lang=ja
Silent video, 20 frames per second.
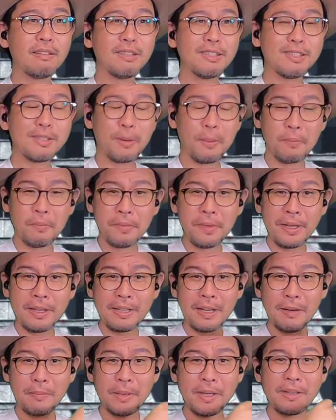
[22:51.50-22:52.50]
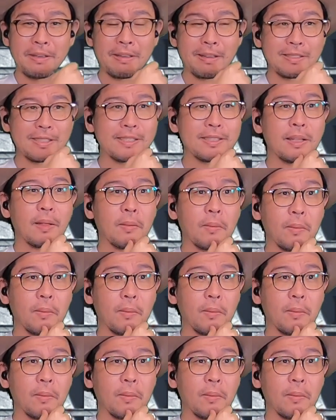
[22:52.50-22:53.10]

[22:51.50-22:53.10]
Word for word: そんなやべえやつな